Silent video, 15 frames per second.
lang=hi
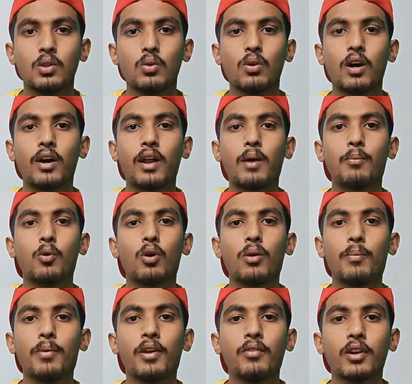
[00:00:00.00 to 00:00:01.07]
तो अगर आप कोई
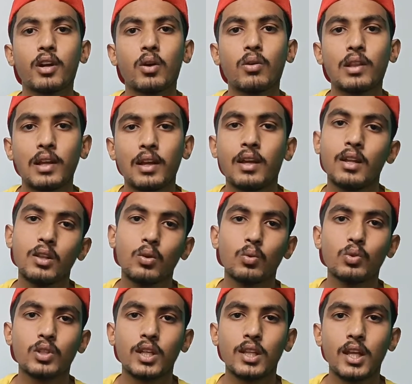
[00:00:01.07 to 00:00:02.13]
भी प्री वर्कआउट लें
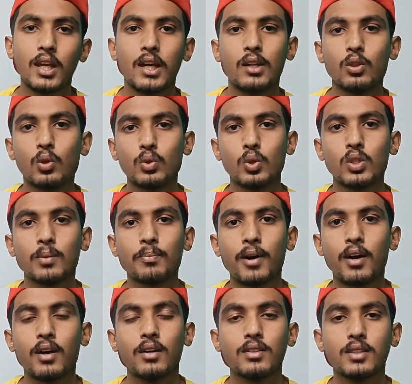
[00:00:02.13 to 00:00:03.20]
उसके अंदर अगर 200 से
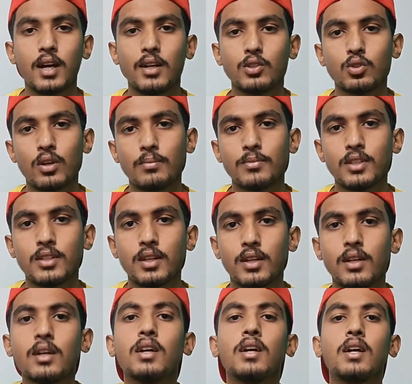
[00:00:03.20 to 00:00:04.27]
चार सौ
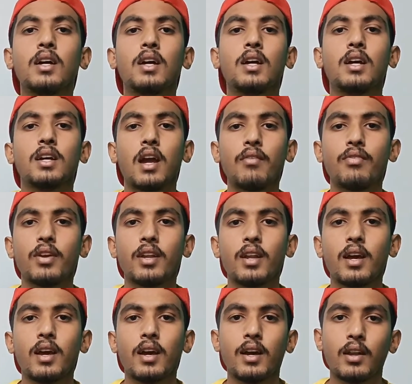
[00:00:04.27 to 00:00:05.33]
तक कैफीन
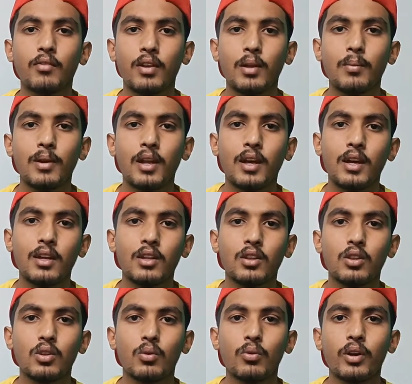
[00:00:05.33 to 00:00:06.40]
है अगर अवेलेबल है
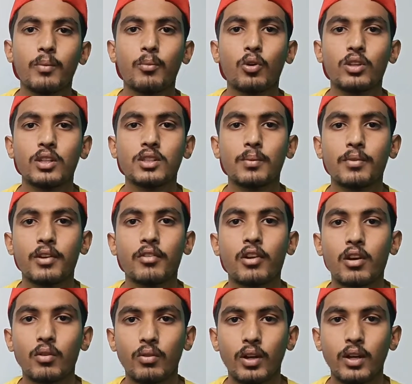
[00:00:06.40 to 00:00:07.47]
तो वो एक बहुत ही अच्छा प्री
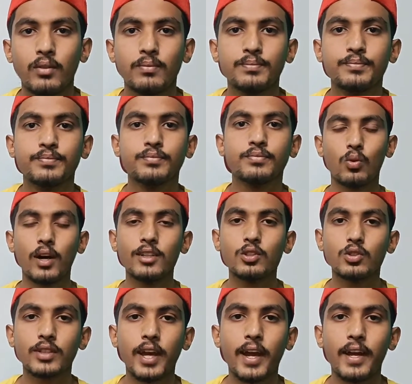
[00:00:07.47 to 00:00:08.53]
वर्कआउट तो गाइज
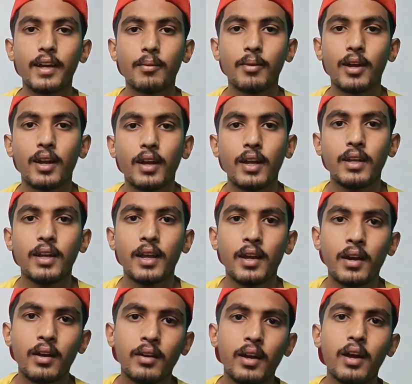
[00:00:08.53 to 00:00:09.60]
जो सेकंड हमारा
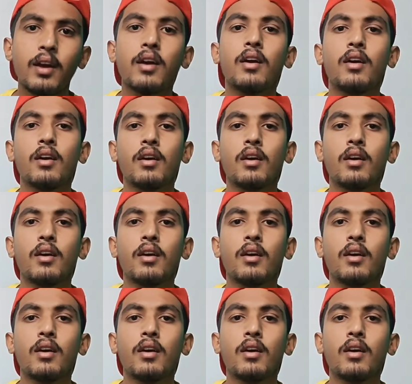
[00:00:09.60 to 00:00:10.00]
इन्ग्रीडियंट है